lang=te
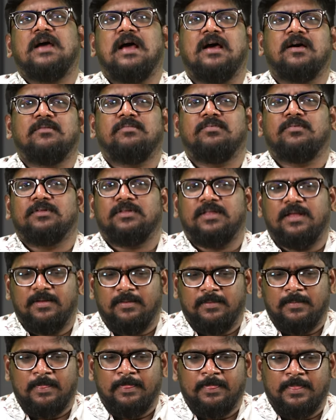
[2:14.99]
కాకపోతే
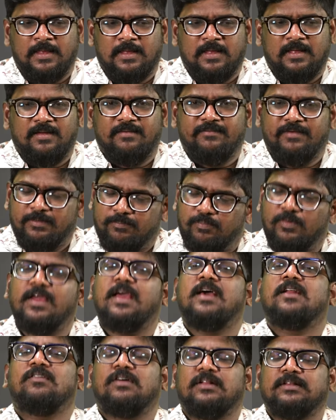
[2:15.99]

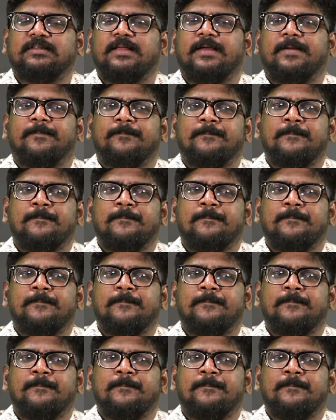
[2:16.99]
విడిపోయారు అంతే